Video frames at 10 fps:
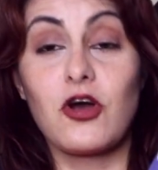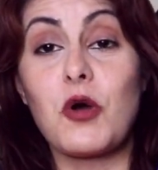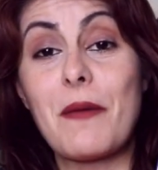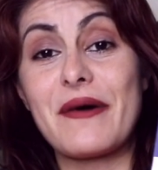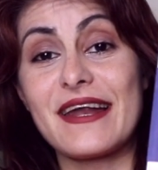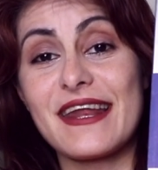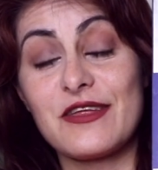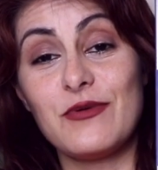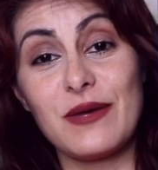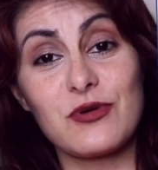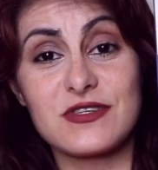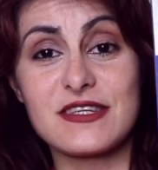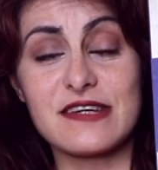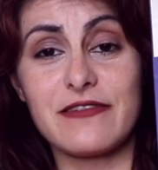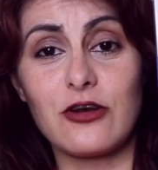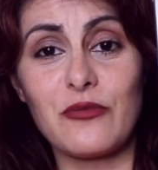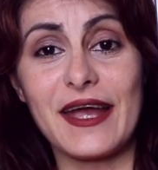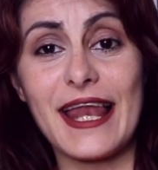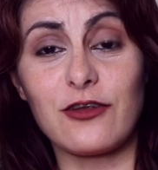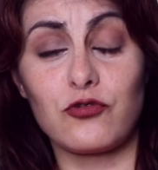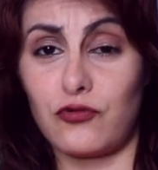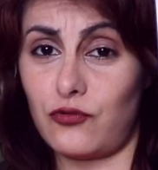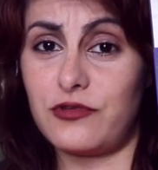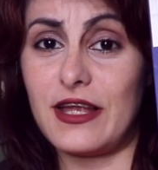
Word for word: Come parlare di un libro senza averlo mai letto?